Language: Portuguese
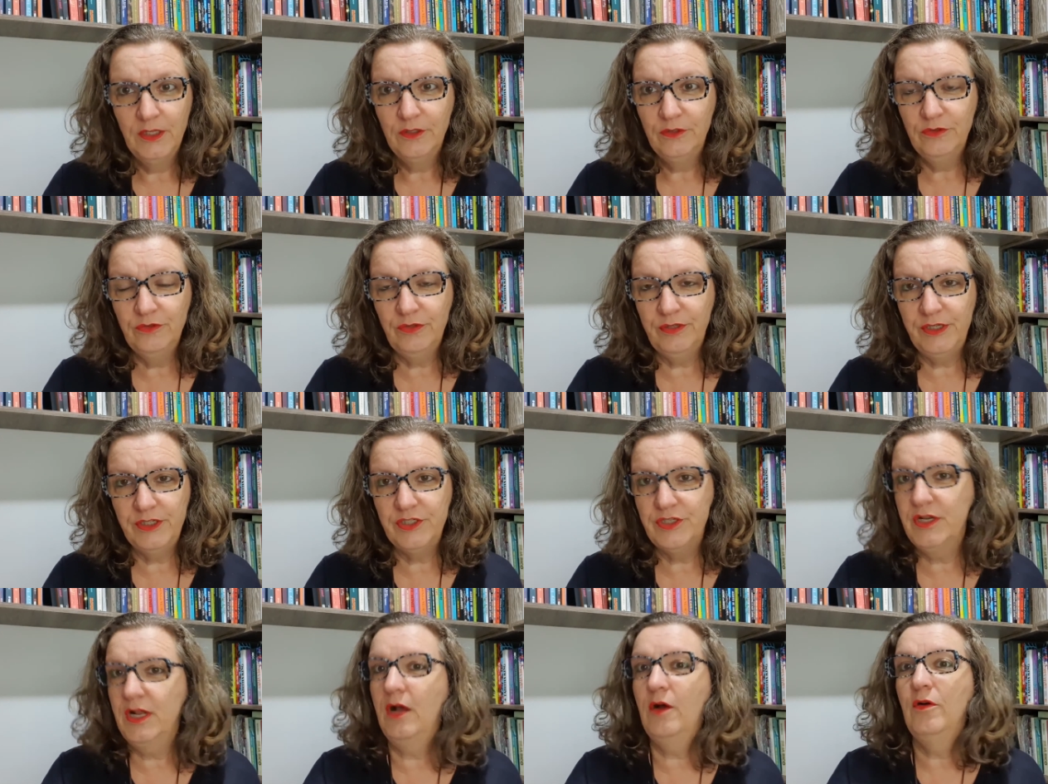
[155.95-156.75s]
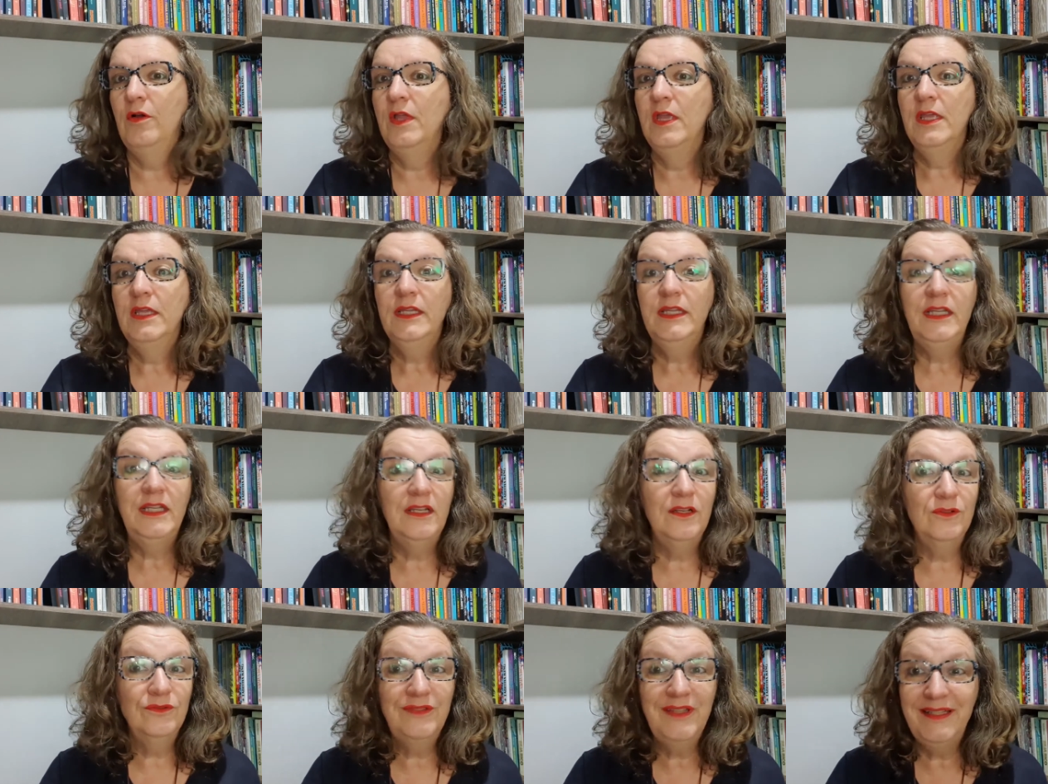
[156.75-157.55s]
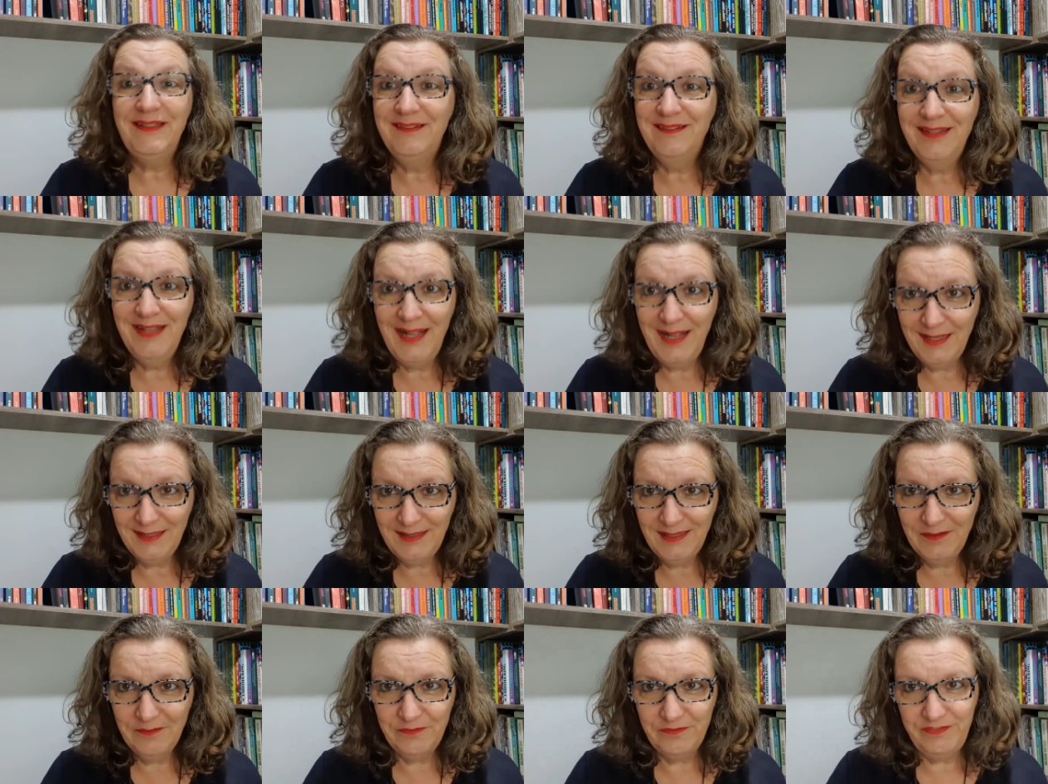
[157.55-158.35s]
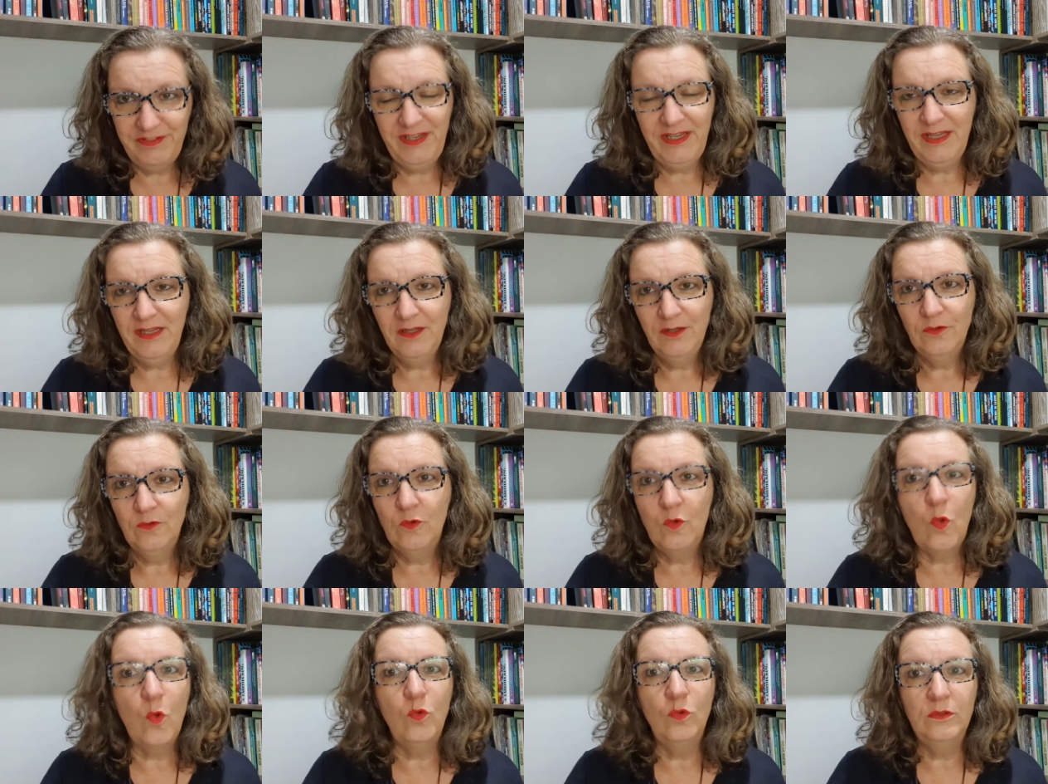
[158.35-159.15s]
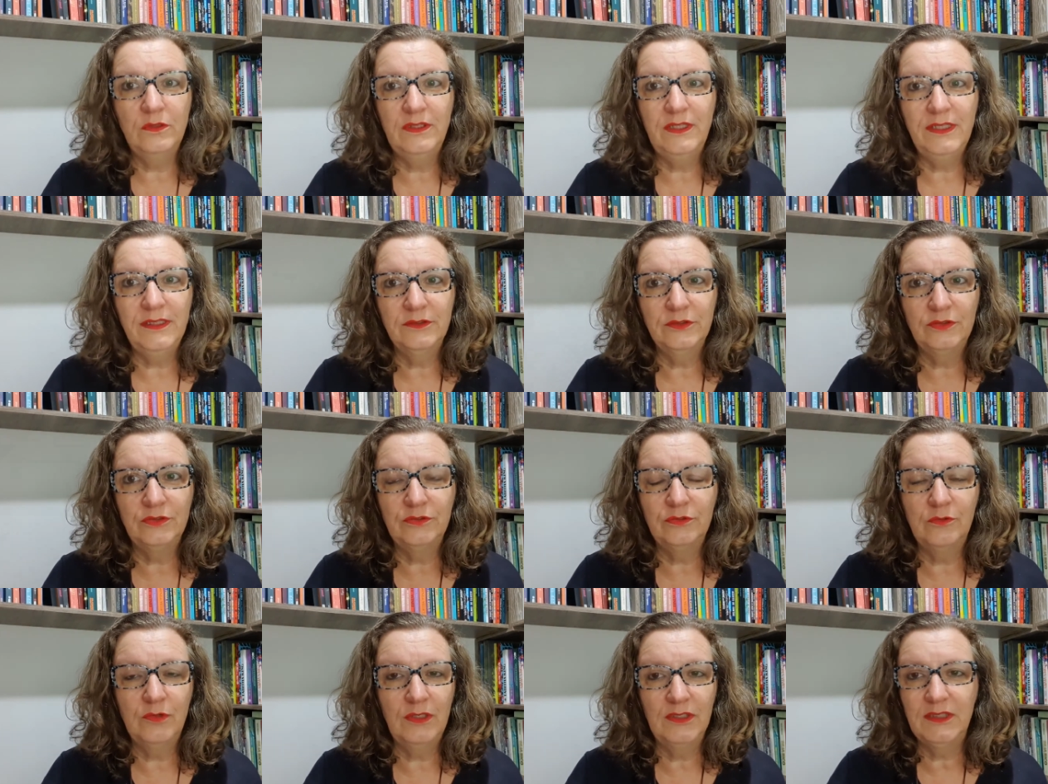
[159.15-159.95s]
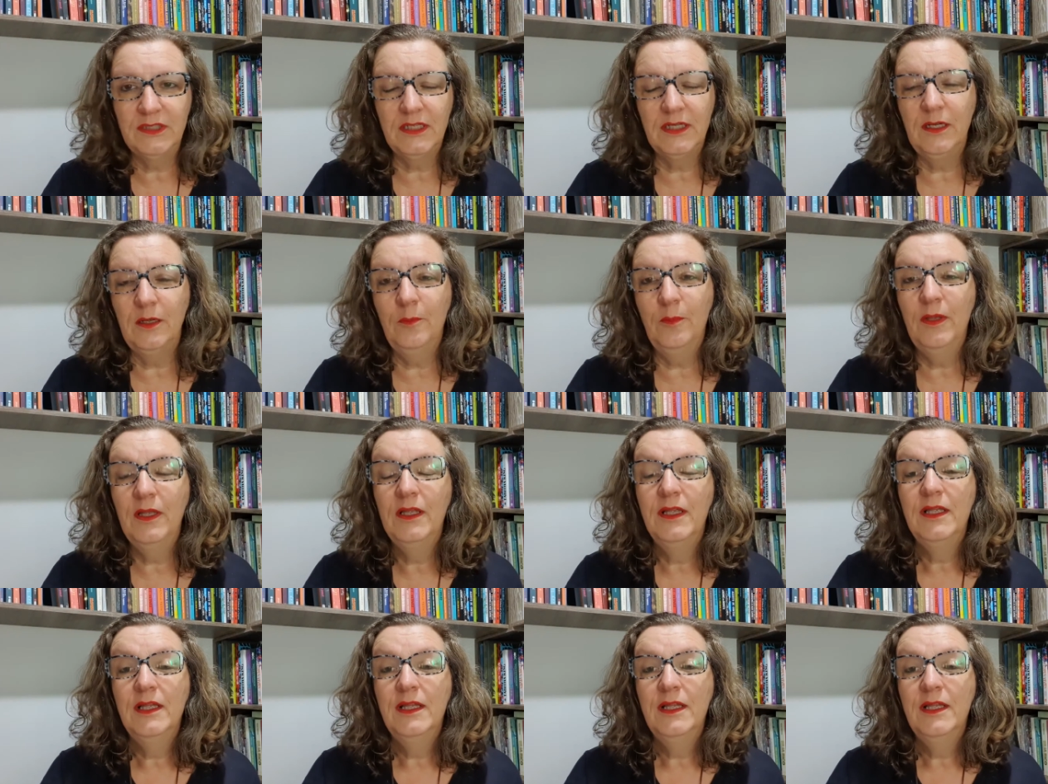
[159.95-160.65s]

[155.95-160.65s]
do original e que não tem nada a ver com o texto, com a trama,